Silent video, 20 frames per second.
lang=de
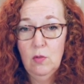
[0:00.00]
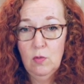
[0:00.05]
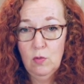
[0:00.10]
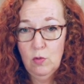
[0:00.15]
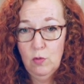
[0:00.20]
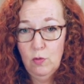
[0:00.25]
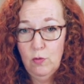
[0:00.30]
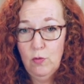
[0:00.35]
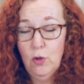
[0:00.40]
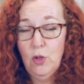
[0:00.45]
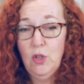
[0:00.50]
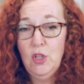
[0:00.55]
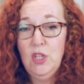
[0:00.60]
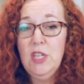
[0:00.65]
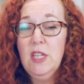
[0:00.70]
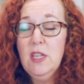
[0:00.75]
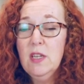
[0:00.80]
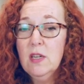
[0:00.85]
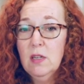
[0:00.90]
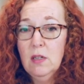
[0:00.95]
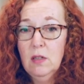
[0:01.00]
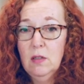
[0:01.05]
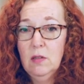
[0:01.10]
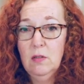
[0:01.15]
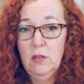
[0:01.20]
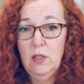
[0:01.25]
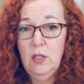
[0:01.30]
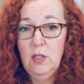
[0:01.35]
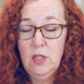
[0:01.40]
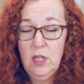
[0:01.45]
von dir,
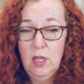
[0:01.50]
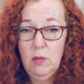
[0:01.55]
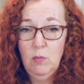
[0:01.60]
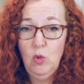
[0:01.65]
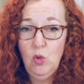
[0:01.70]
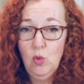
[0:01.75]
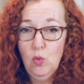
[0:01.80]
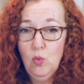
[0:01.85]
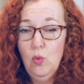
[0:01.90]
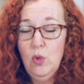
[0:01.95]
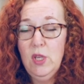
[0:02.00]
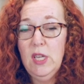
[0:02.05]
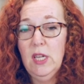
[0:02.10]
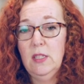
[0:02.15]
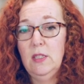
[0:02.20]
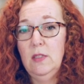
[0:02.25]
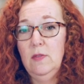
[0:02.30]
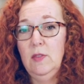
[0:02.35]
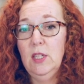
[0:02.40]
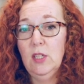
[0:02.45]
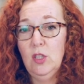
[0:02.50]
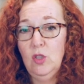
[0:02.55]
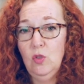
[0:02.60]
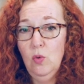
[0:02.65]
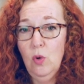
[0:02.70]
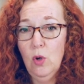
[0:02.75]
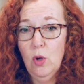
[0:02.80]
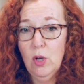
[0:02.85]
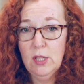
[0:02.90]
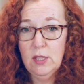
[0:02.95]
indem du jetzt wieder
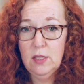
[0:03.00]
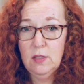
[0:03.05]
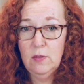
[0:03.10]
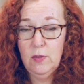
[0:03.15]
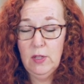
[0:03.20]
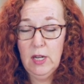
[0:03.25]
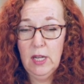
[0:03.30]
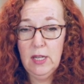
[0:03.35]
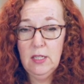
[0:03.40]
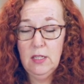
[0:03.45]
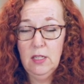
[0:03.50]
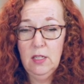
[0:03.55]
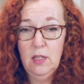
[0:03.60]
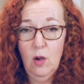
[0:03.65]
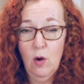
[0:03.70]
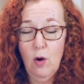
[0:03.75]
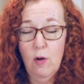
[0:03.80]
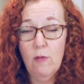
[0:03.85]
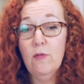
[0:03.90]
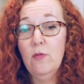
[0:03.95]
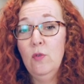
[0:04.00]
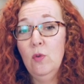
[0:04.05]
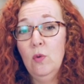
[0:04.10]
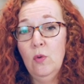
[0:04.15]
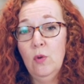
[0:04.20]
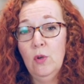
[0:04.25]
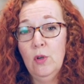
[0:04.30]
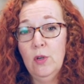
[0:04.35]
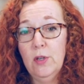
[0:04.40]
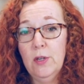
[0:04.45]
zuhörst, vielleicht in der
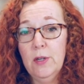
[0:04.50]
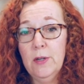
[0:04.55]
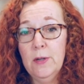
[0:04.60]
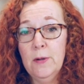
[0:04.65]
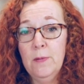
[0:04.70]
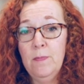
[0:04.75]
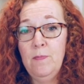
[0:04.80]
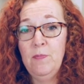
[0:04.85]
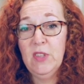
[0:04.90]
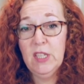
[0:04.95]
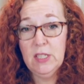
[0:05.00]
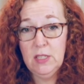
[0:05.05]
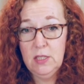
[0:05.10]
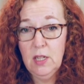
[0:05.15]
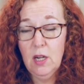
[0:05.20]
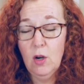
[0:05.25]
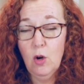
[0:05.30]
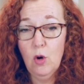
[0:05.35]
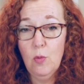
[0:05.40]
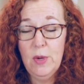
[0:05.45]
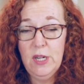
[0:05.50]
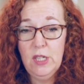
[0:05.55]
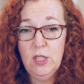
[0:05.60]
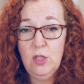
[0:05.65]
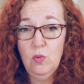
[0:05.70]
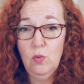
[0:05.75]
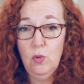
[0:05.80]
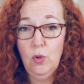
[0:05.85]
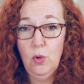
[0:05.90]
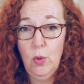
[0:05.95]
Hoffnung, ähm, dass dir auch mal
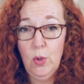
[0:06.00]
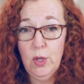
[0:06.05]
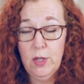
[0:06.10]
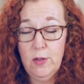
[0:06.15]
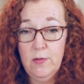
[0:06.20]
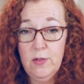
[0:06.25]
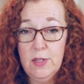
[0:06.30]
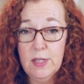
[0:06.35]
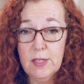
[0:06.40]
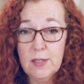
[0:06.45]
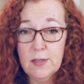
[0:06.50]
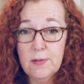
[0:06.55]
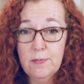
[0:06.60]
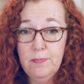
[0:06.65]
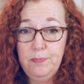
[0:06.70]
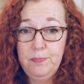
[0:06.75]
zugehört wird.